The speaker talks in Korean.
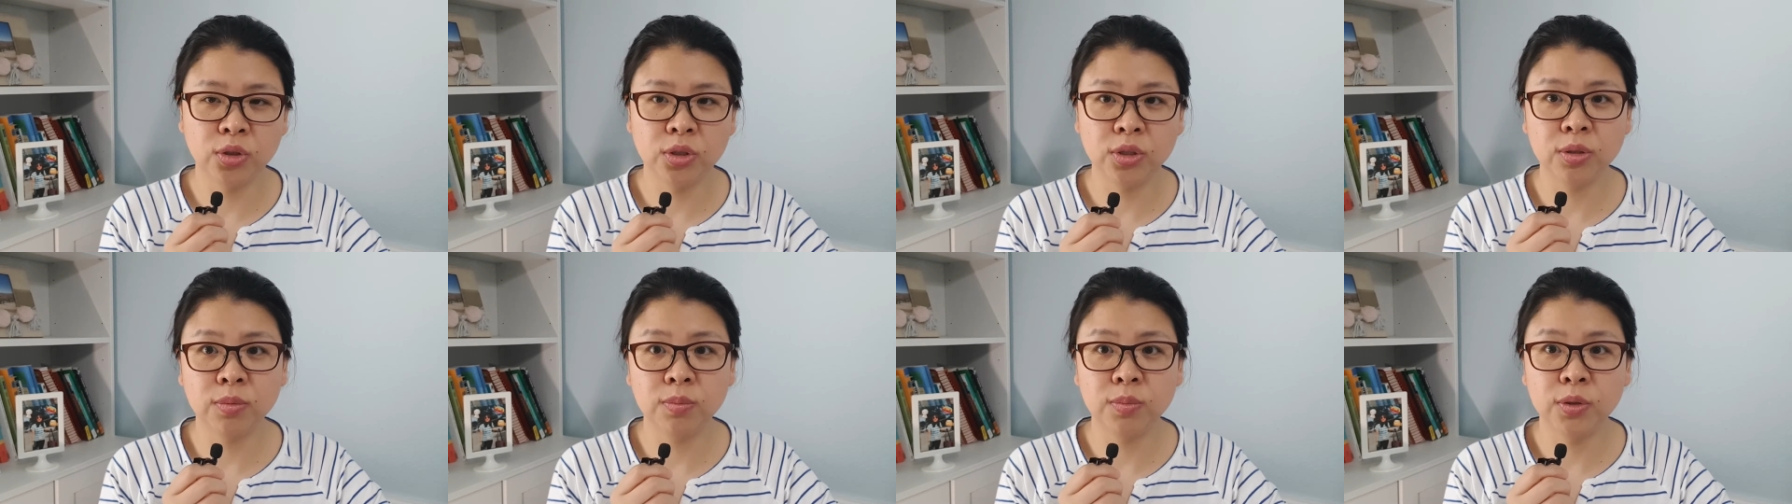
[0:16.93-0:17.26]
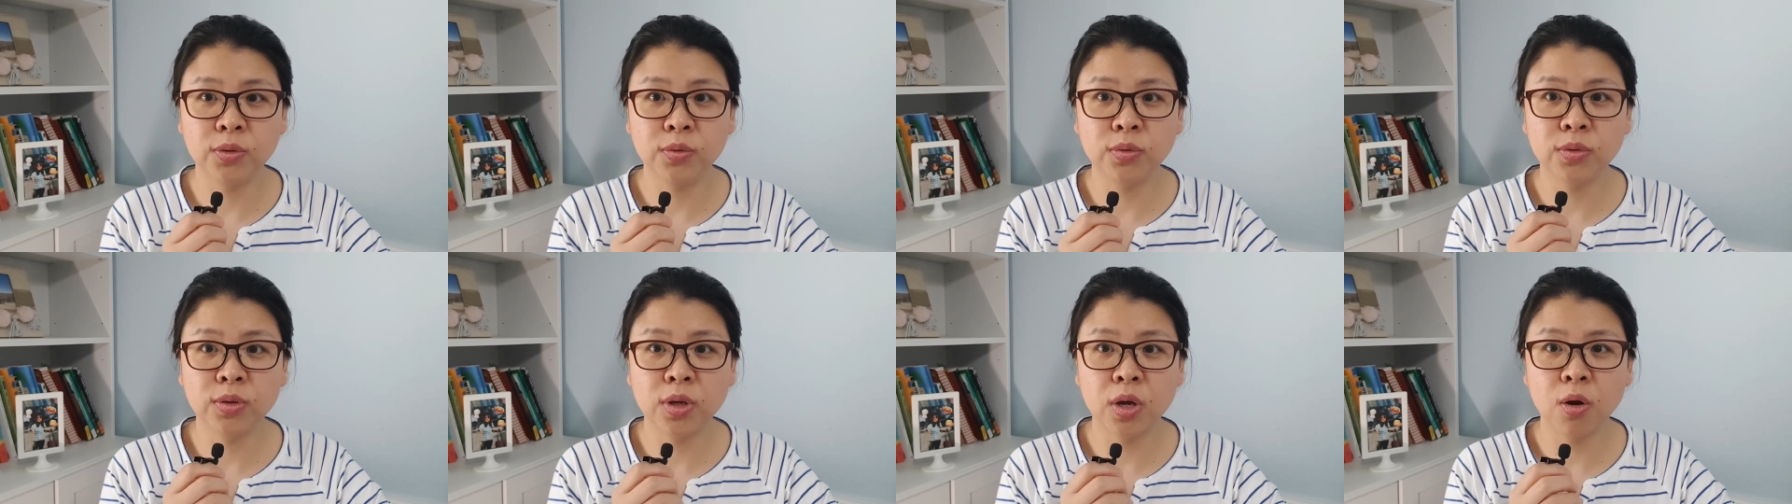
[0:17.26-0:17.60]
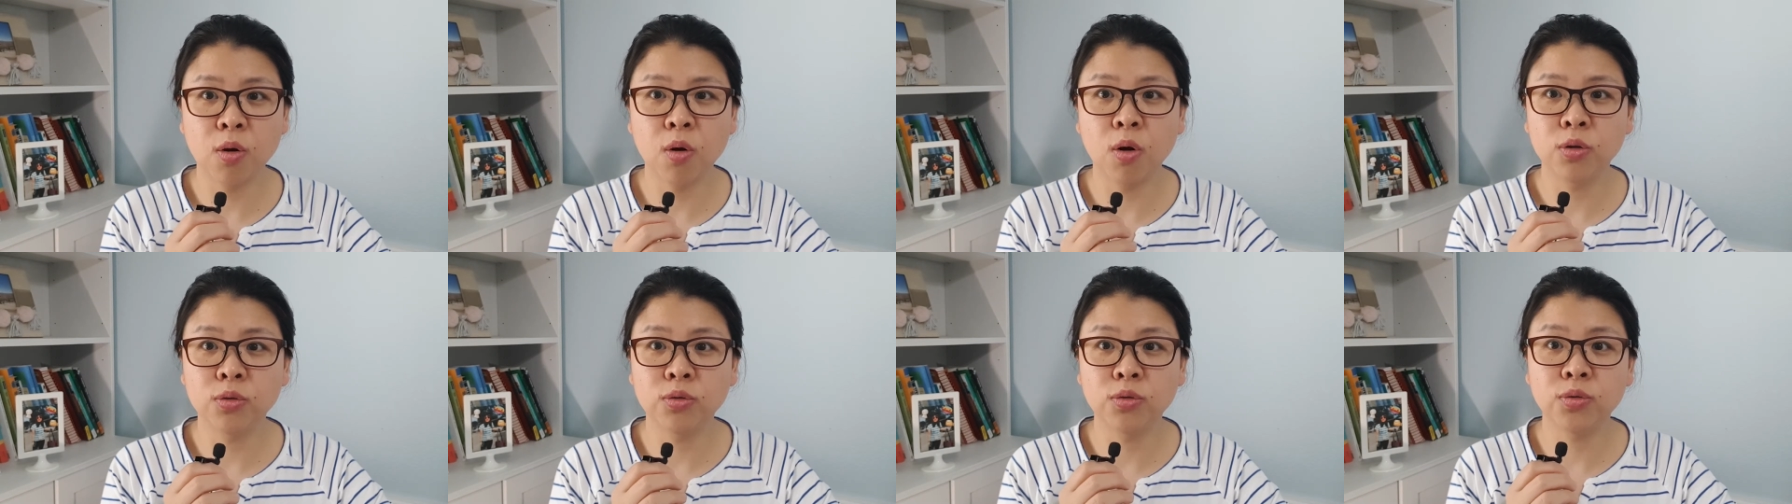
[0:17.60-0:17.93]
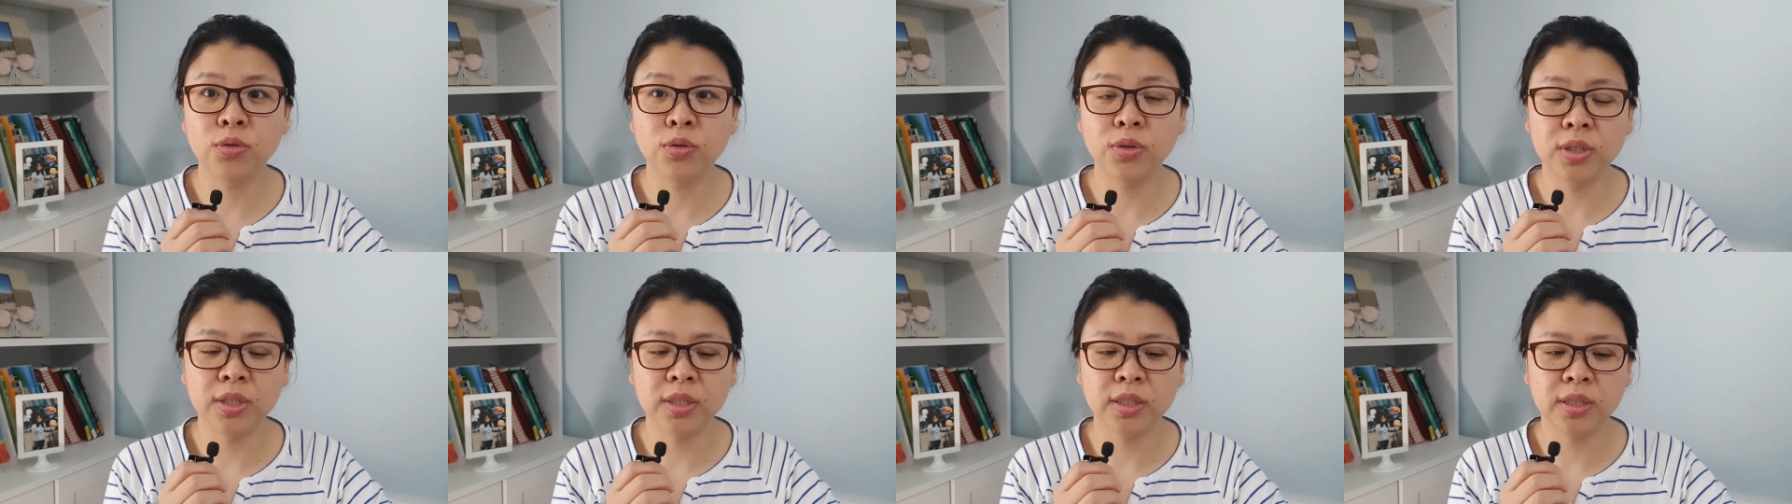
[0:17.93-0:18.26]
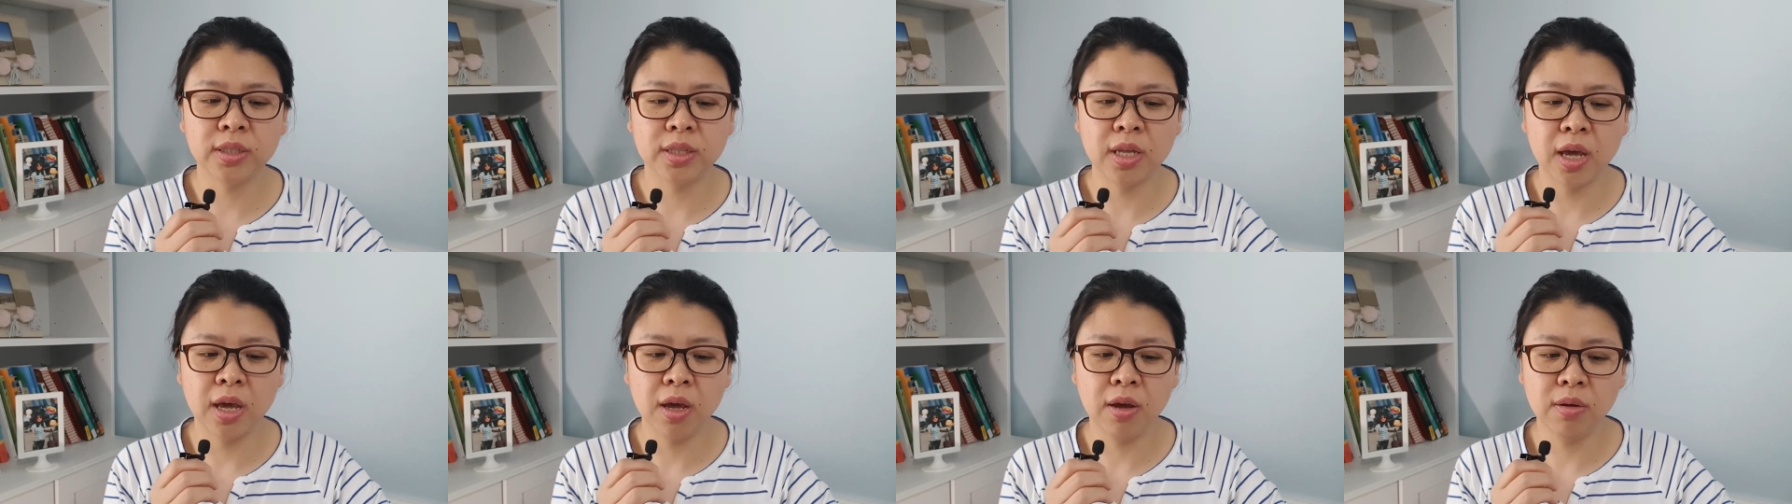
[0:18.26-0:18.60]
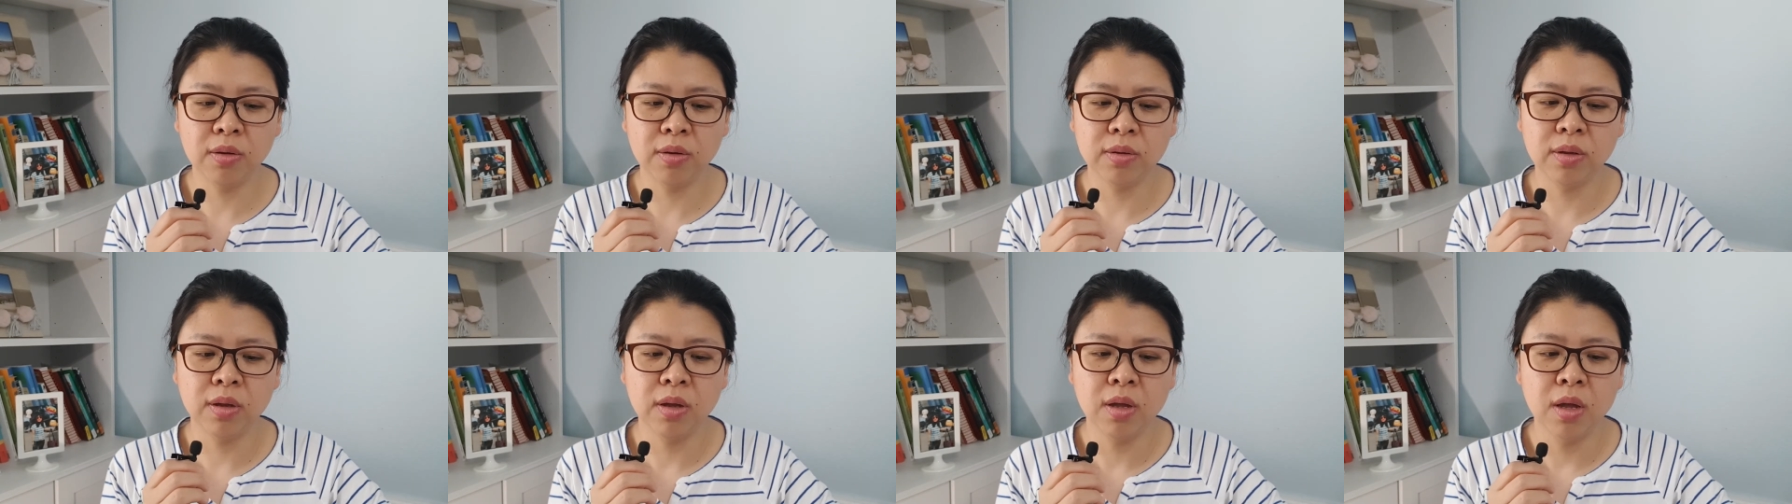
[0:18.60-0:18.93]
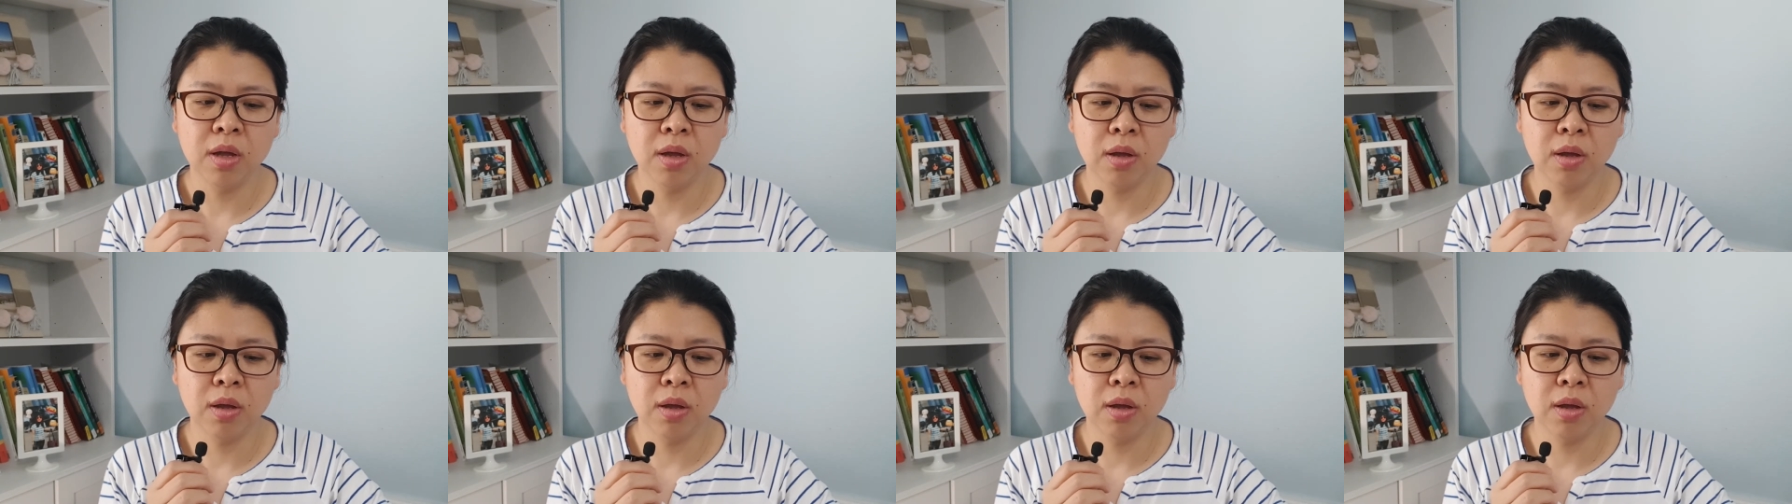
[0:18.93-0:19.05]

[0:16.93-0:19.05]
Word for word: 지금 미국에 거주 중이시래요.